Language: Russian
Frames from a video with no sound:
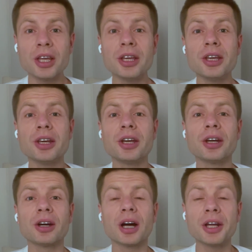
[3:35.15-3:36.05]

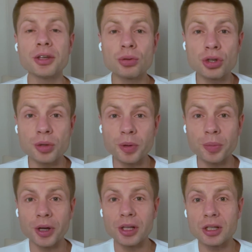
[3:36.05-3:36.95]
И они уже,
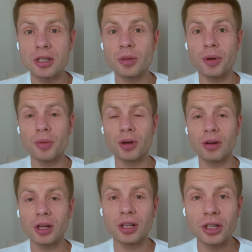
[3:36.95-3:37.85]
пропагандисты, прямо
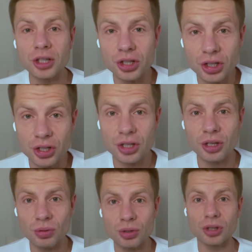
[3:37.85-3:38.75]
говорят, а где же наши
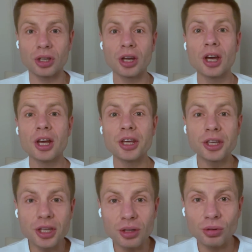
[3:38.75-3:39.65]
союзники?
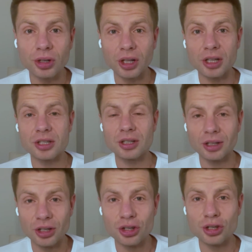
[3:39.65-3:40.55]
И кинули нас
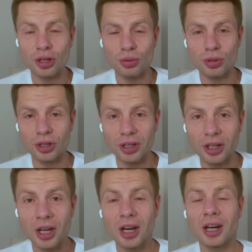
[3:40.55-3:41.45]
наши
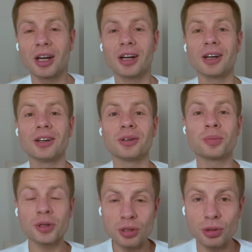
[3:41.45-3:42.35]
союзники. Э,
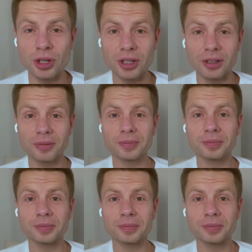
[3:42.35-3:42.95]
послушайте.